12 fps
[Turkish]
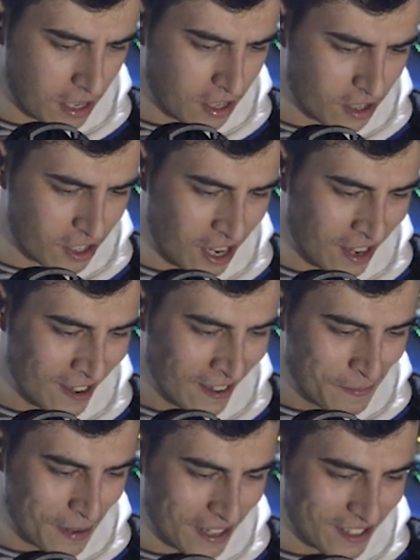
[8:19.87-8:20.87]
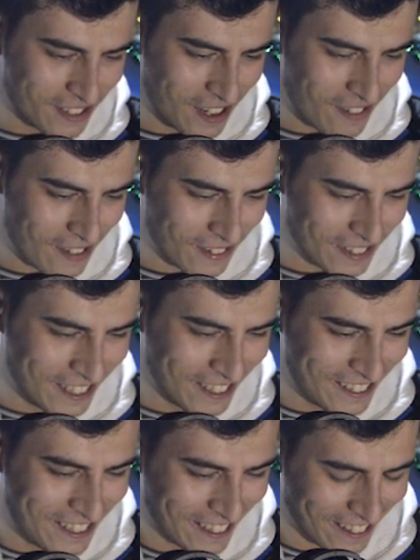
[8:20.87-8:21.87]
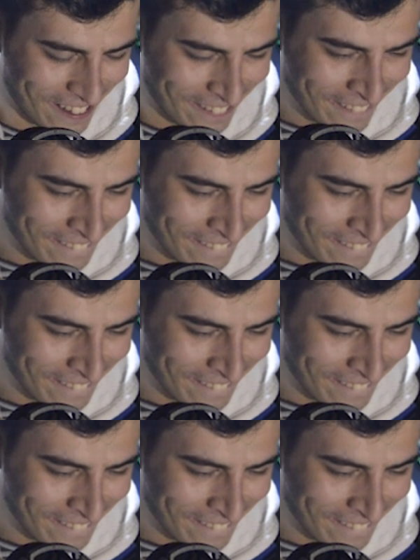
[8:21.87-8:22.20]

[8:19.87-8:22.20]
peynir. peynir yemek peynir.